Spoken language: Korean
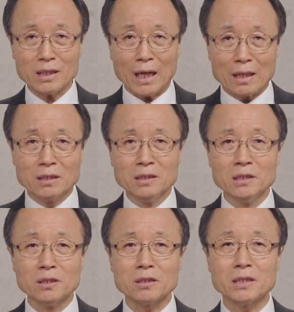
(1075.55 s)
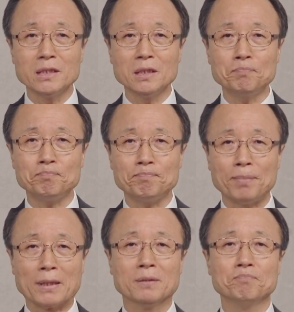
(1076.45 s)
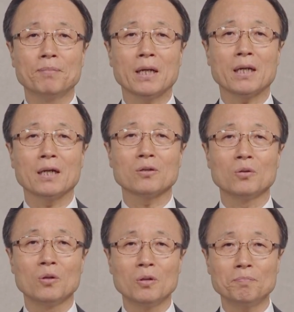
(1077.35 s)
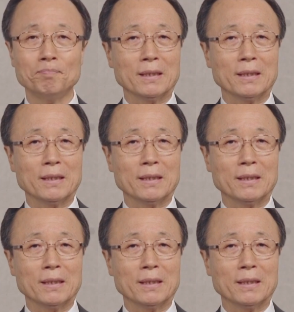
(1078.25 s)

강력히 반발하고